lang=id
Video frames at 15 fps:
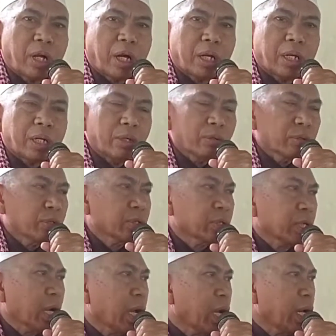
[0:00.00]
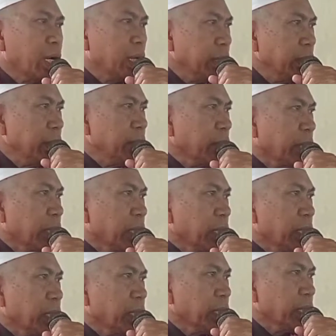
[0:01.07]
ratus kali
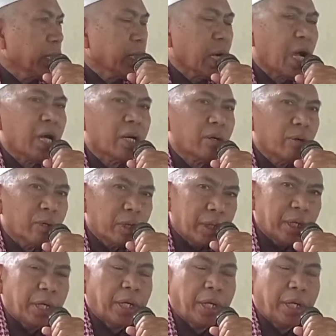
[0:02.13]
makin kanggo di